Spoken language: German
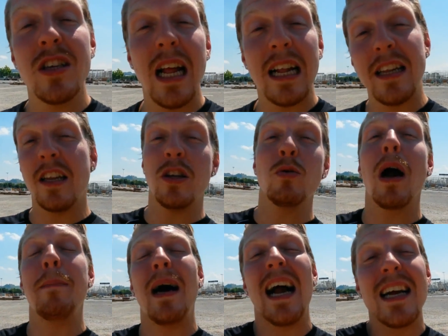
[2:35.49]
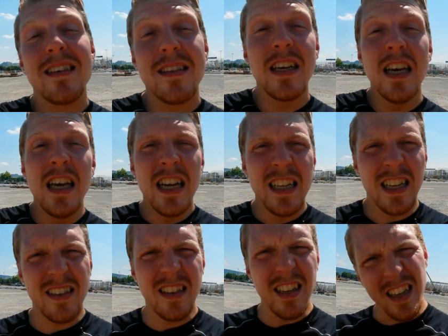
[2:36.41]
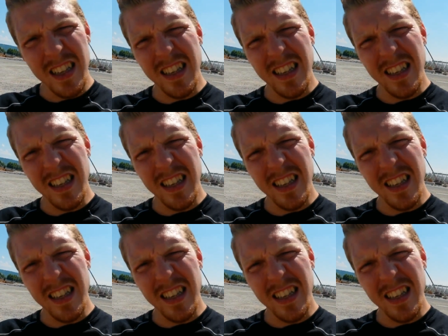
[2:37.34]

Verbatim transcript: Da hatte die Junge aber Angst, dass äh,